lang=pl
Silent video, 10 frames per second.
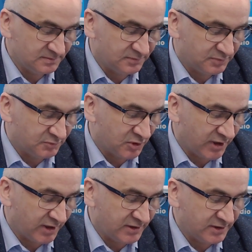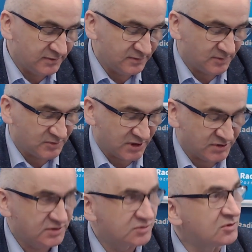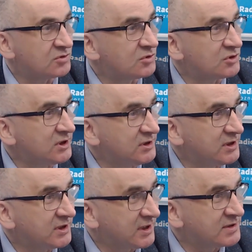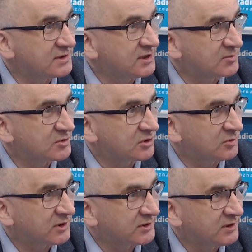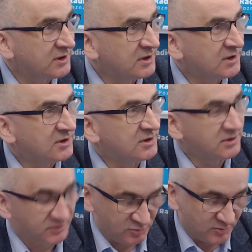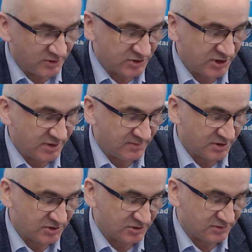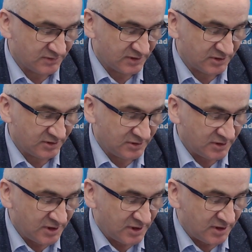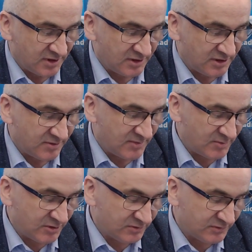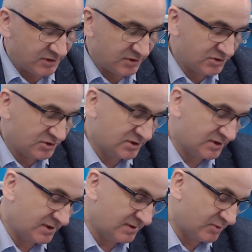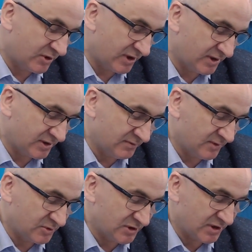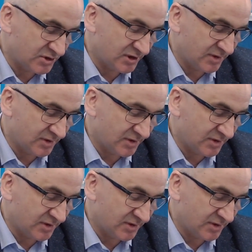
projekty w obszarze sztucznej inteligencji na przykład, Aha. E, mhm. tłumaczenia maszynowego. E, mamy również e, projekty w obszarze